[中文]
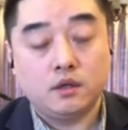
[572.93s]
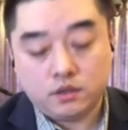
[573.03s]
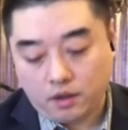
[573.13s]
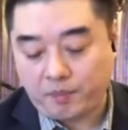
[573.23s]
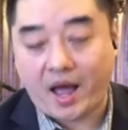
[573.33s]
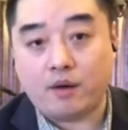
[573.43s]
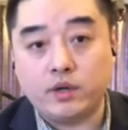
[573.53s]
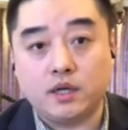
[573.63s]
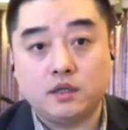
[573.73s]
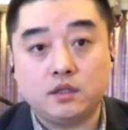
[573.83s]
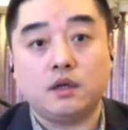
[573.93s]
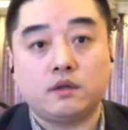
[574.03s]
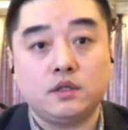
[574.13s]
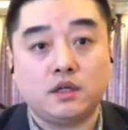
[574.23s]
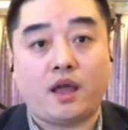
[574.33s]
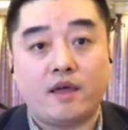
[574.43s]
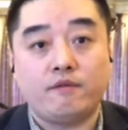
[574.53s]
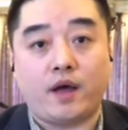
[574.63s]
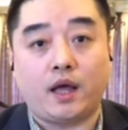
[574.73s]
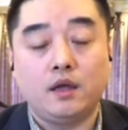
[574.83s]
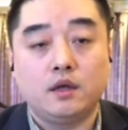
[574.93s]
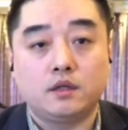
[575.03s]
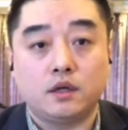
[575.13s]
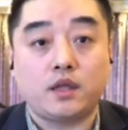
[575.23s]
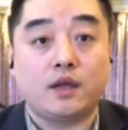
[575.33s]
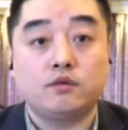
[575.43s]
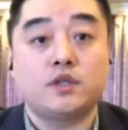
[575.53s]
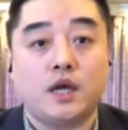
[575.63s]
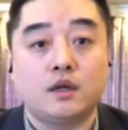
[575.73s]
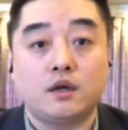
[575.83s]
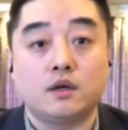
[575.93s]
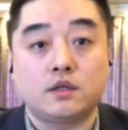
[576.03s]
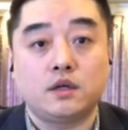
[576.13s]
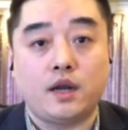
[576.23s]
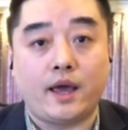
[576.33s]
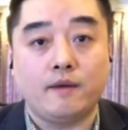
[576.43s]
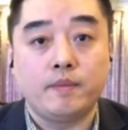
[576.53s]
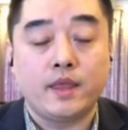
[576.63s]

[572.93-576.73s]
这个把位、这个这个弹法能弹出这样的和声来。